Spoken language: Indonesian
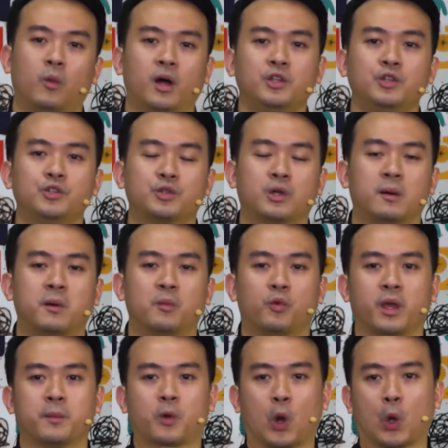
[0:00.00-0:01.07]
Wahyu juga
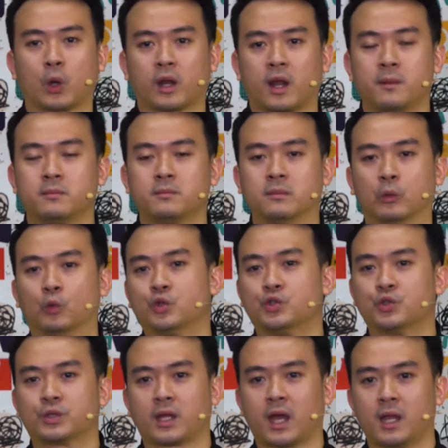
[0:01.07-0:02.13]
mempunyai program
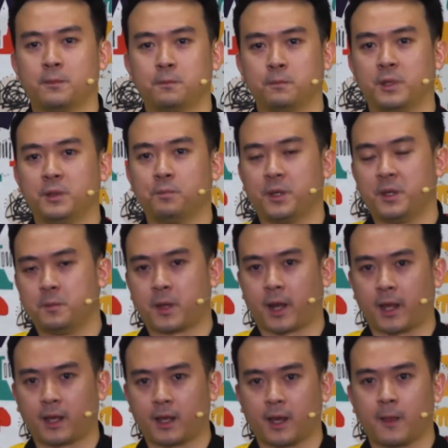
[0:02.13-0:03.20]
mewujudkan mimpi
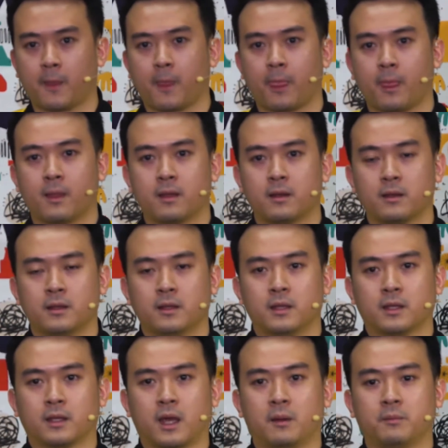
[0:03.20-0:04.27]
mereka.
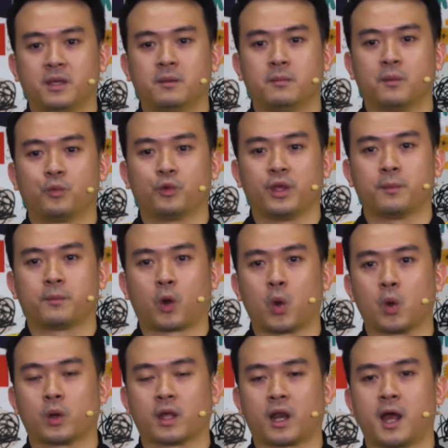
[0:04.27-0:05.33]
Kami mempunyai
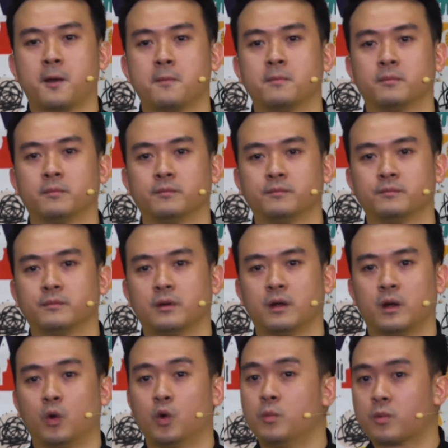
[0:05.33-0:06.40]
program
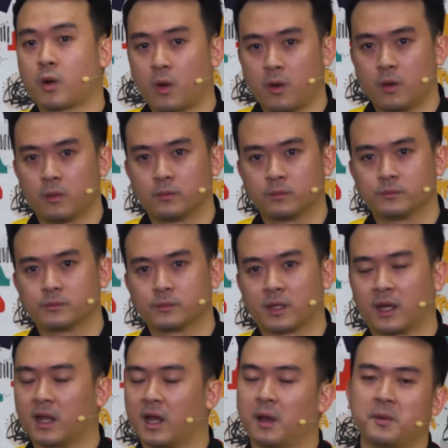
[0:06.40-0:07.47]
umroh
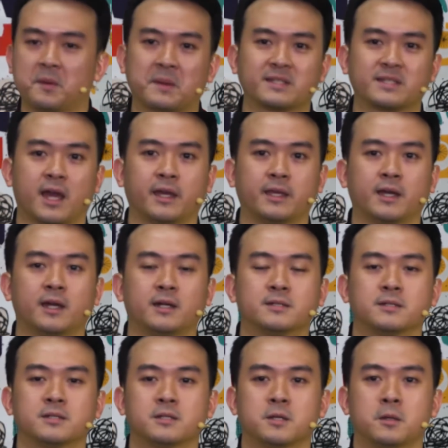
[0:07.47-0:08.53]
karena kami percaya
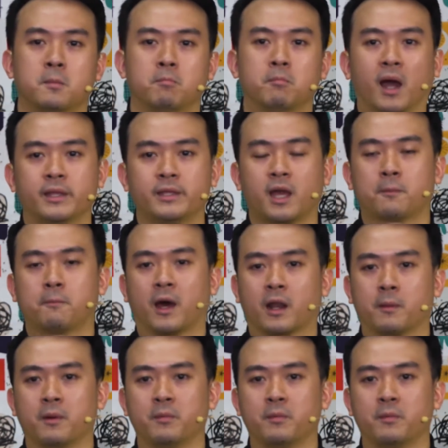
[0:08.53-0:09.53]
banyak para